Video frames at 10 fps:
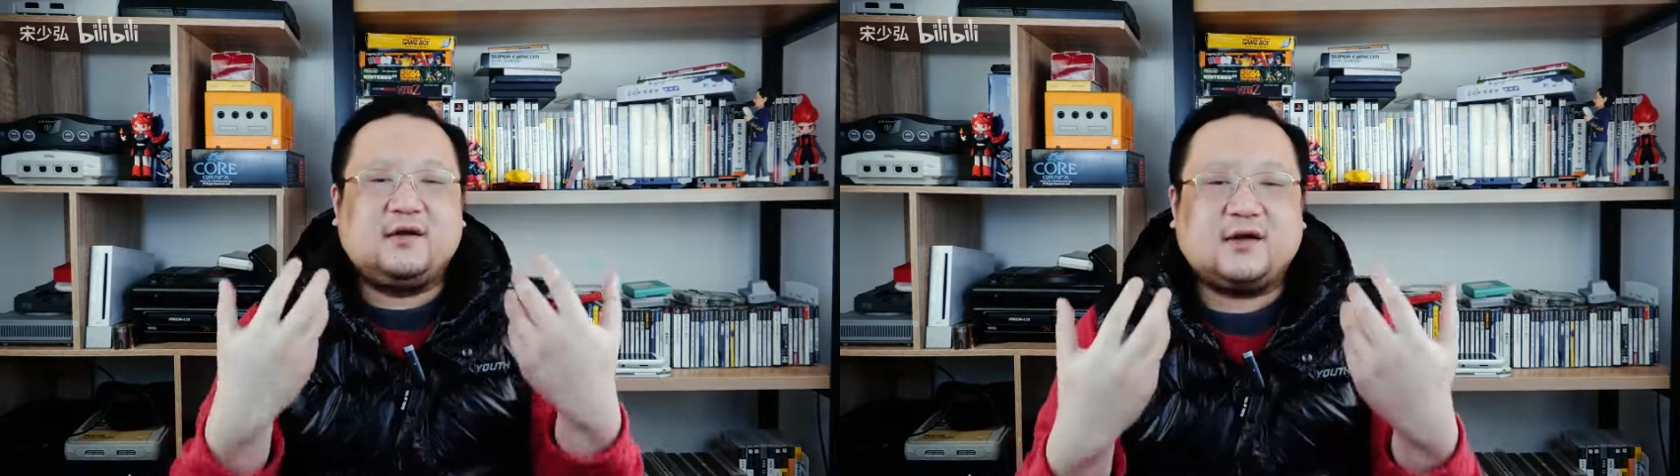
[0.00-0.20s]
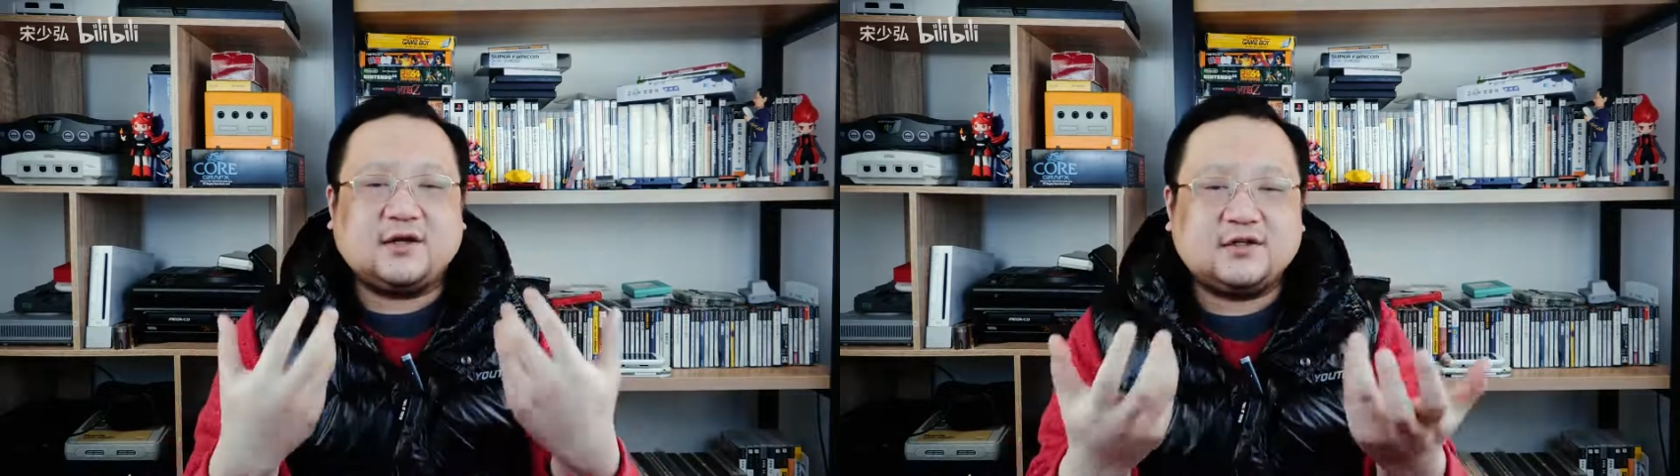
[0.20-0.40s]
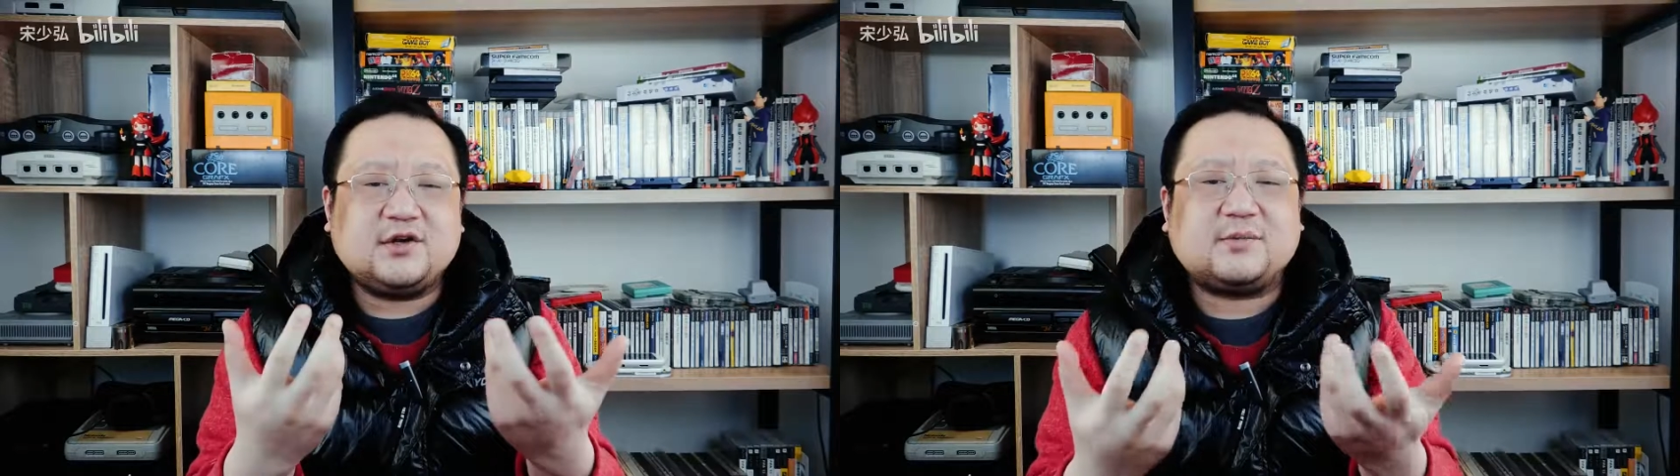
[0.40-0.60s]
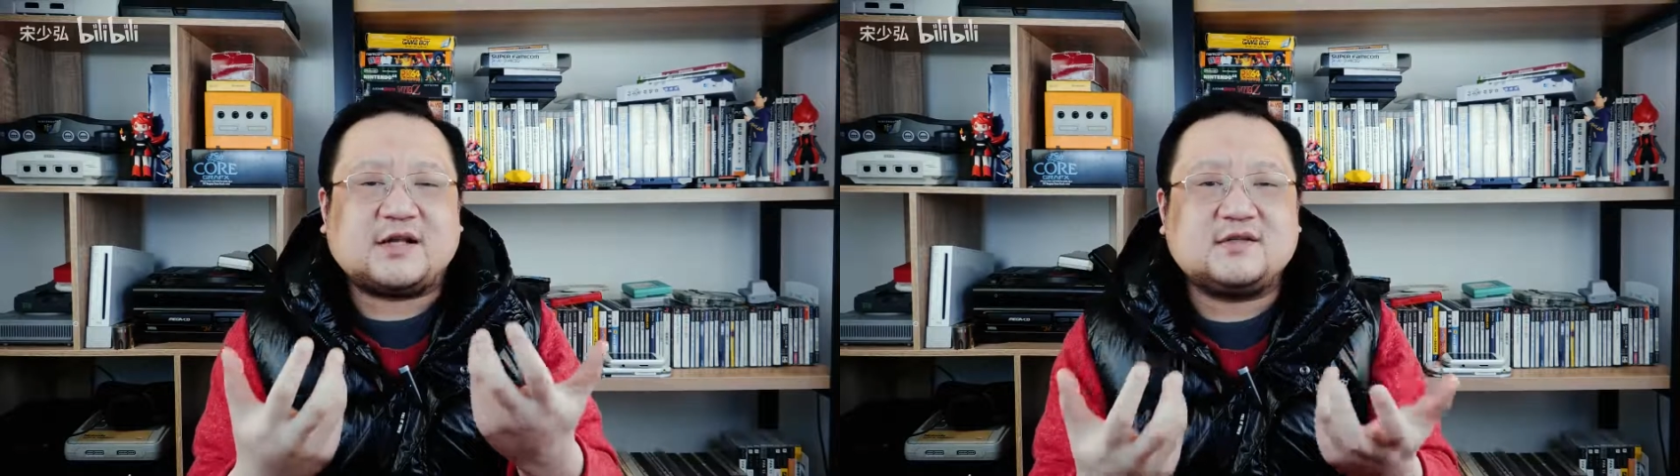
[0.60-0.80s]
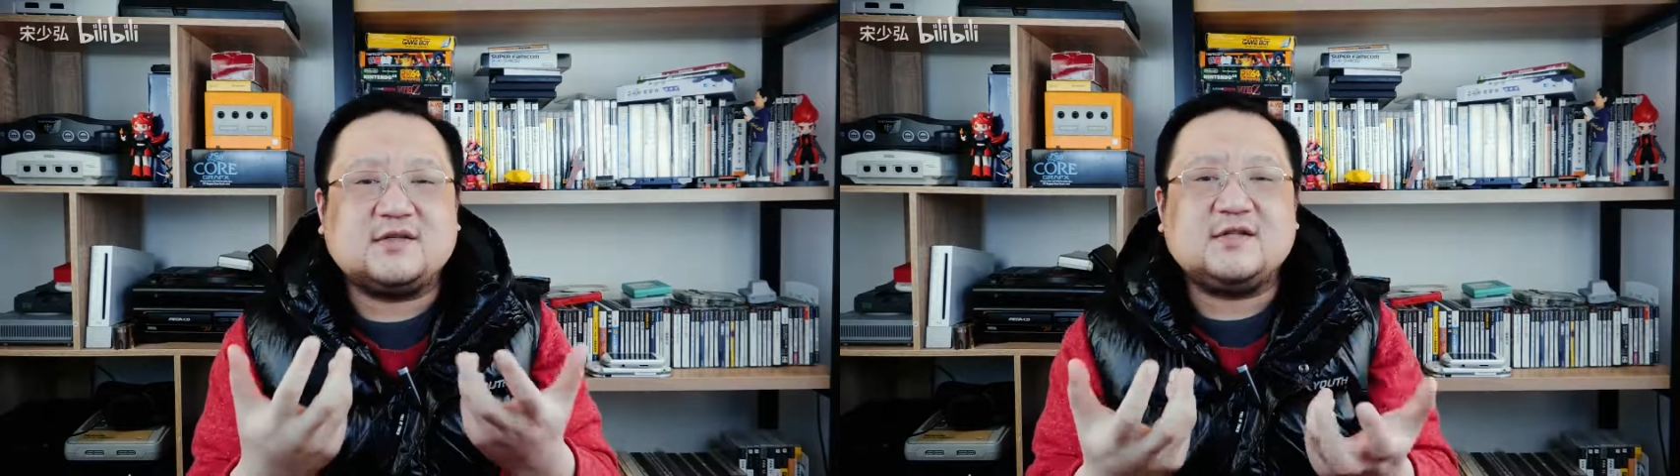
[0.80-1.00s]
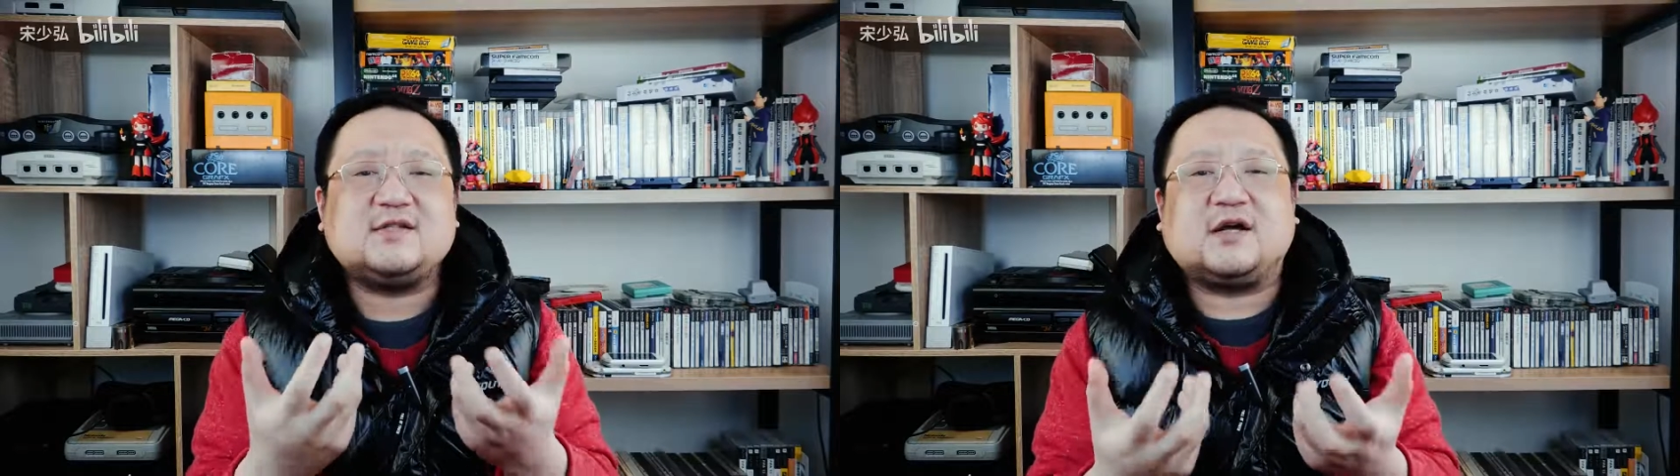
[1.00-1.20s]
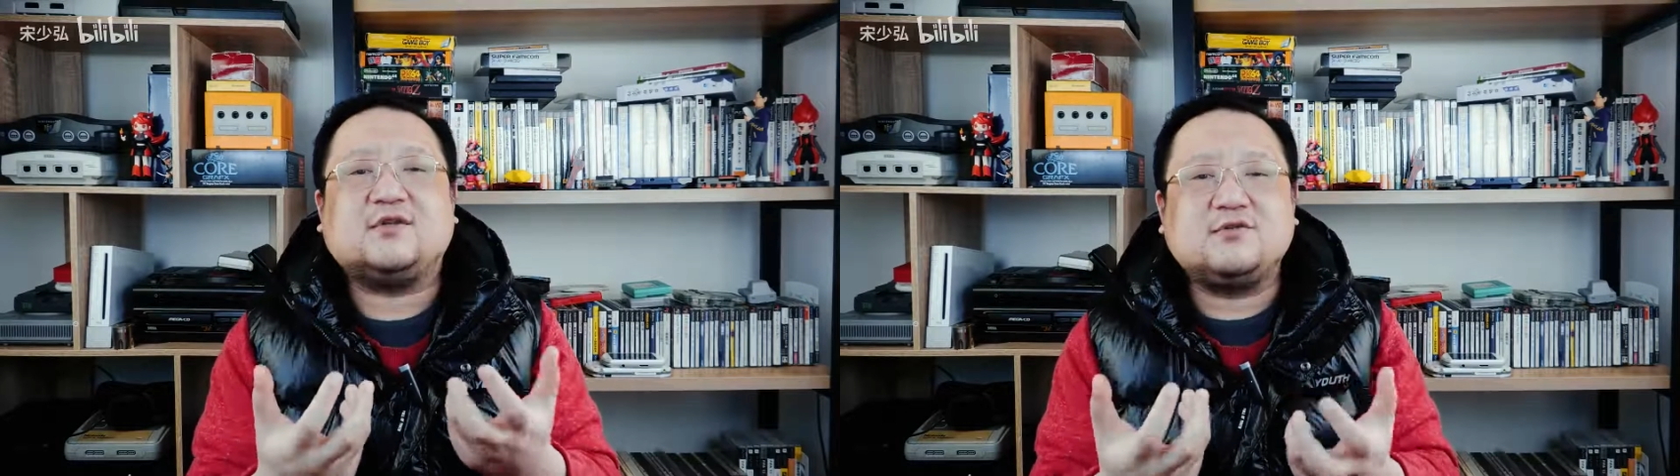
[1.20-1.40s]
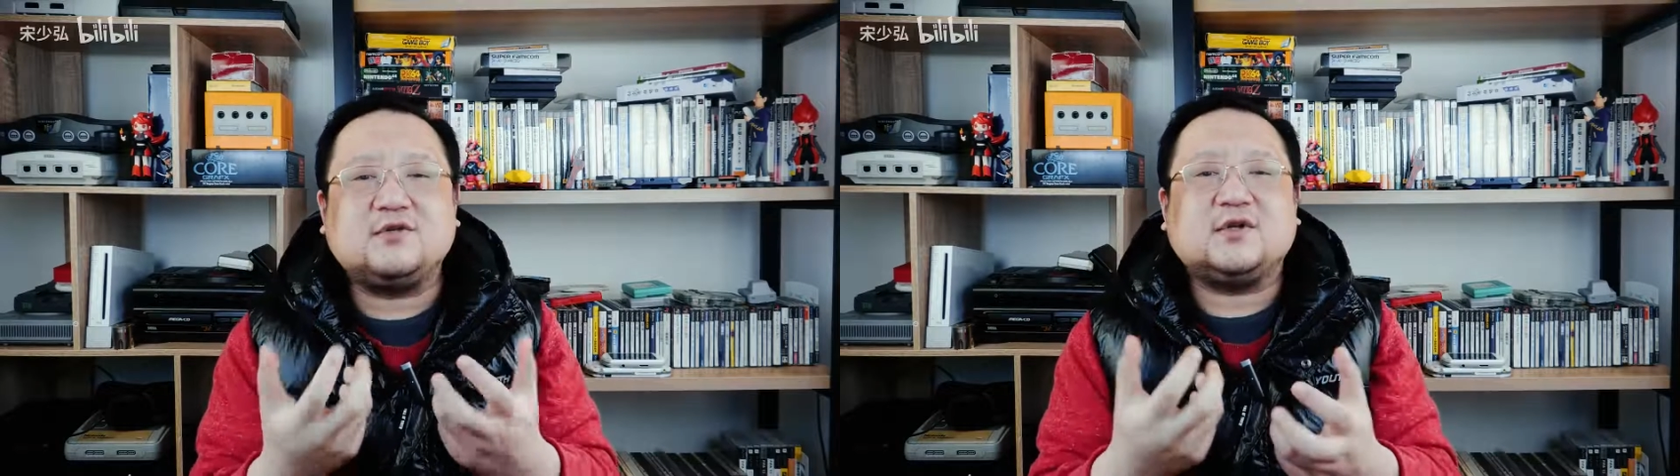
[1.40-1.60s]
还是要把自己想
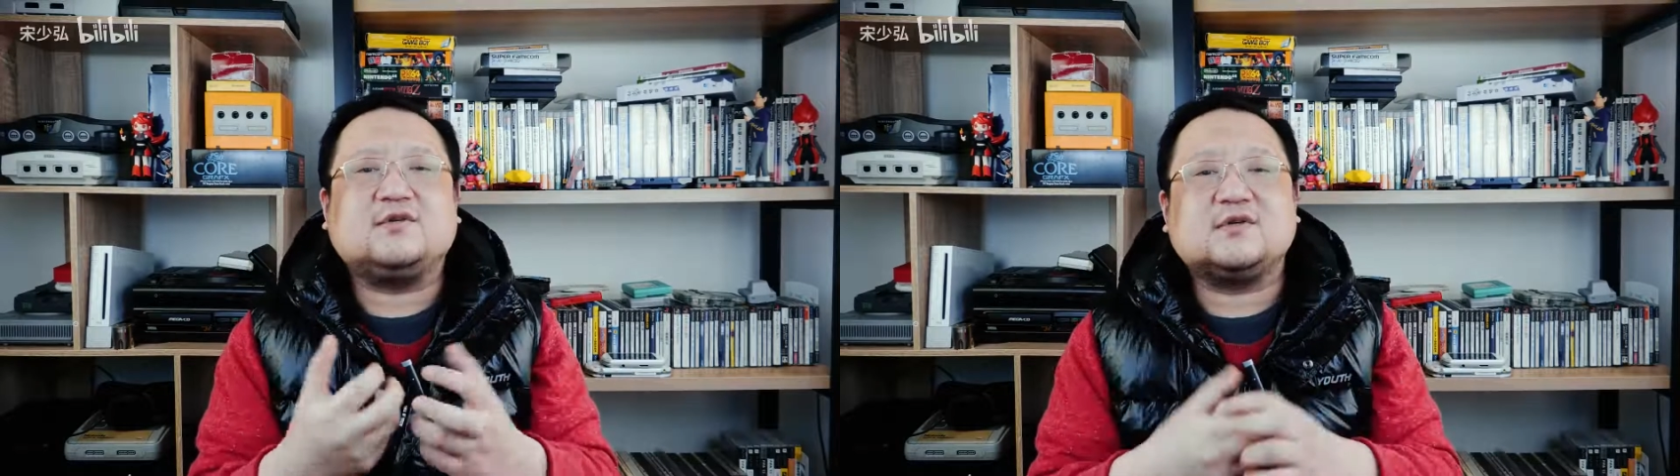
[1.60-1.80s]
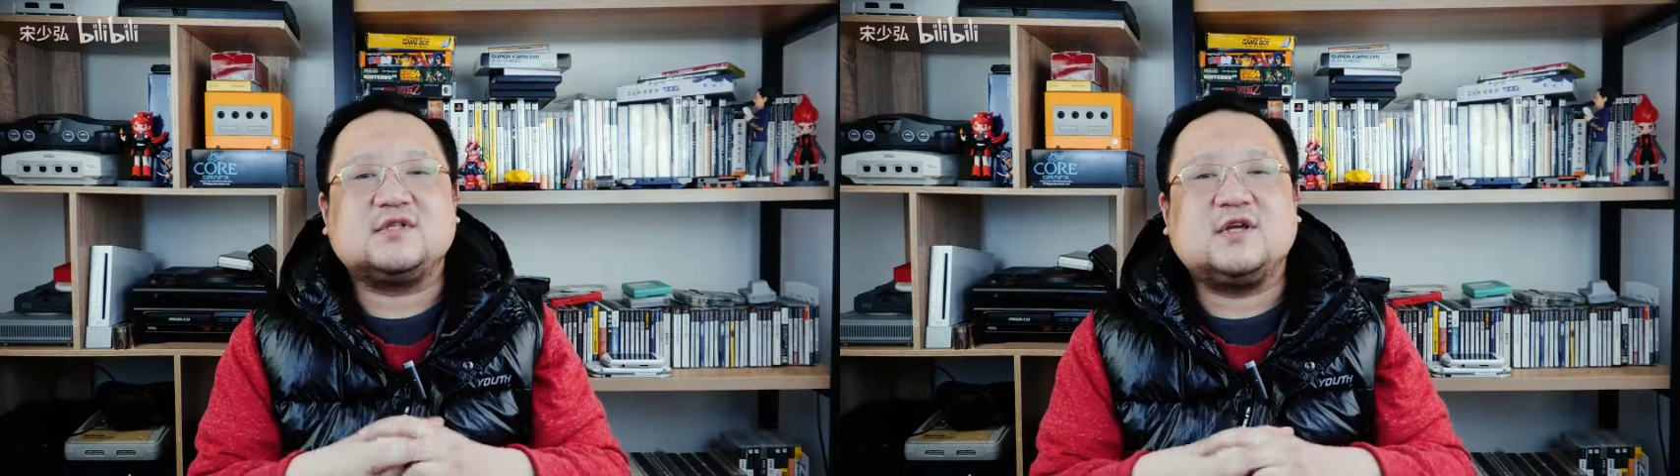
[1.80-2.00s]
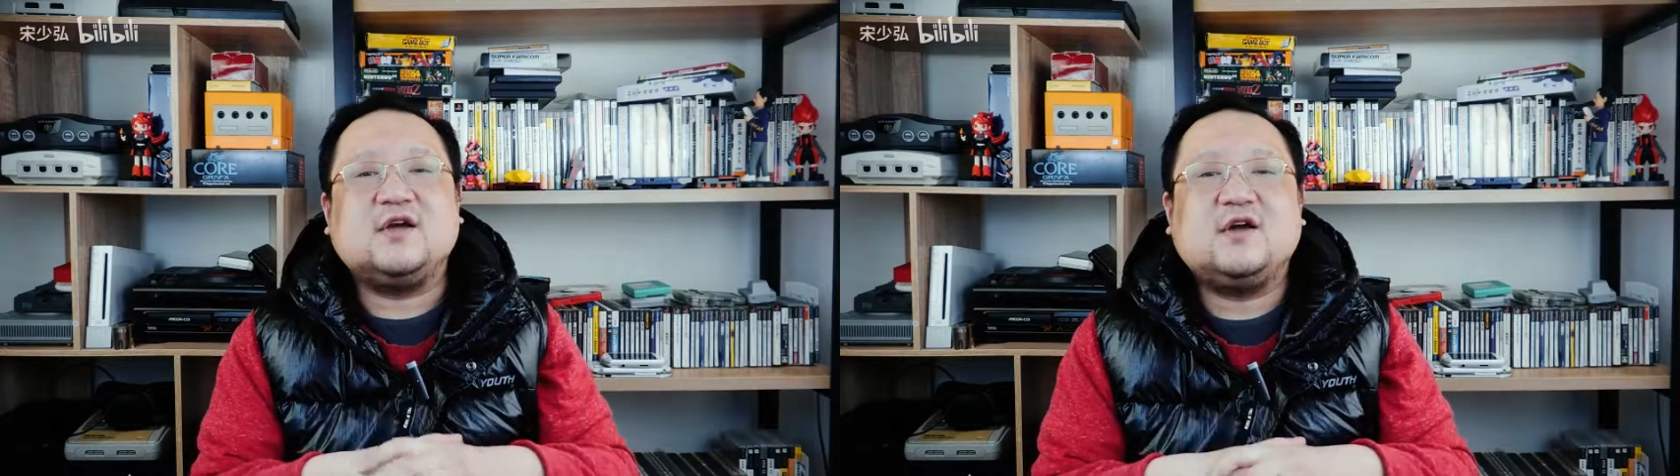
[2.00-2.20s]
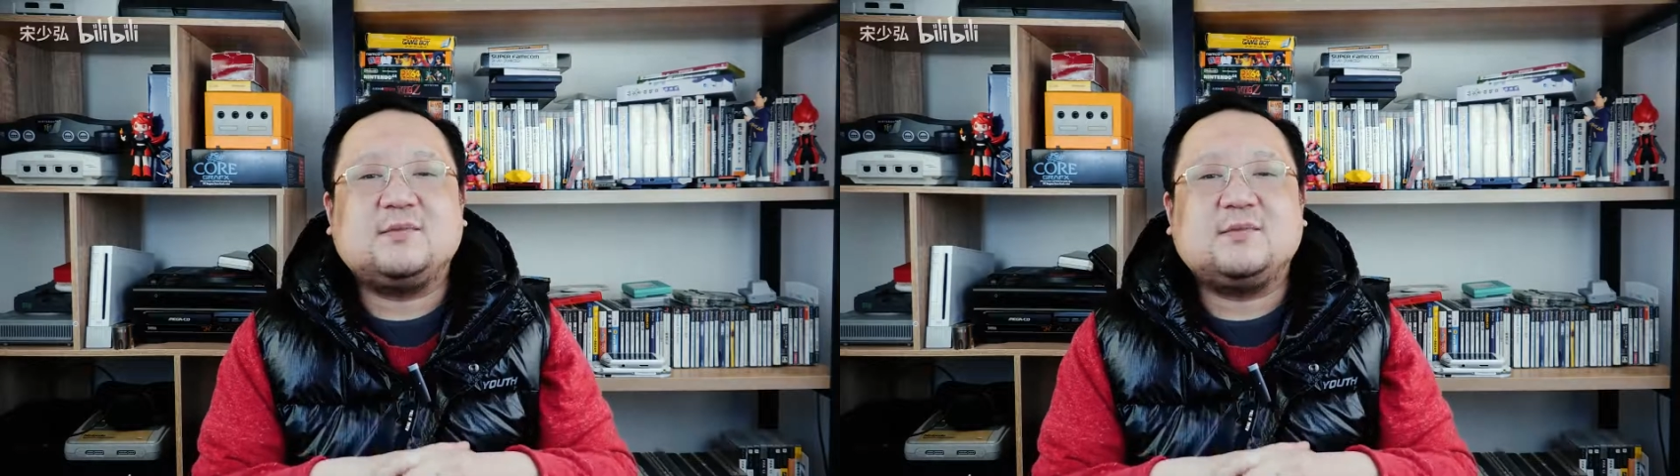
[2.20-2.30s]
做的东西